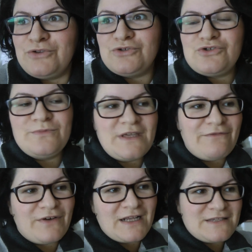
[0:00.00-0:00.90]
То есть у
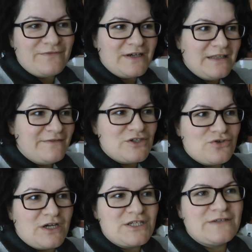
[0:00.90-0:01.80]
меня фраза в голове,
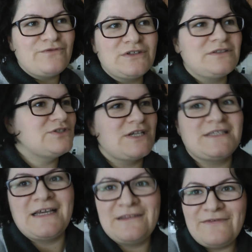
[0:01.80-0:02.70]
что кажется, вот
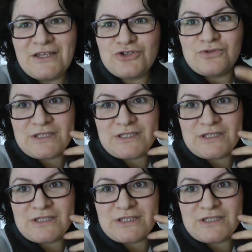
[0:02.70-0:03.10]
сейчас я отвечу,